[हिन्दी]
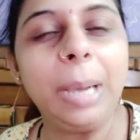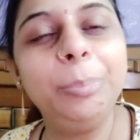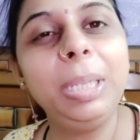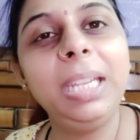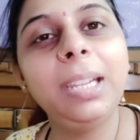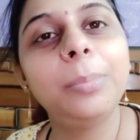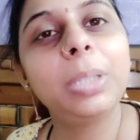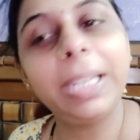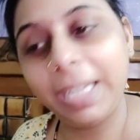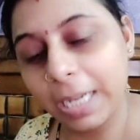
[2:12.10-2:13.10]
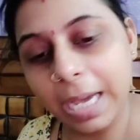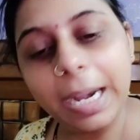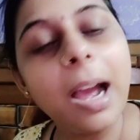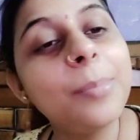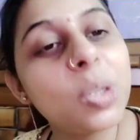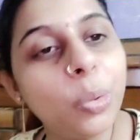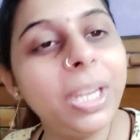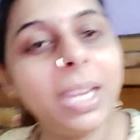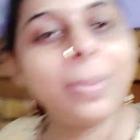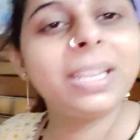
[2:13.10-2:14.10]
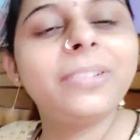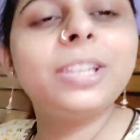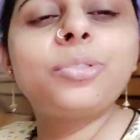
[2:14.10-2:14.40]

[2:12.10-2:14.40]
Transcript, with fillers: अभी हम करेंगे आराम सोएंगे मेहंदी वेदी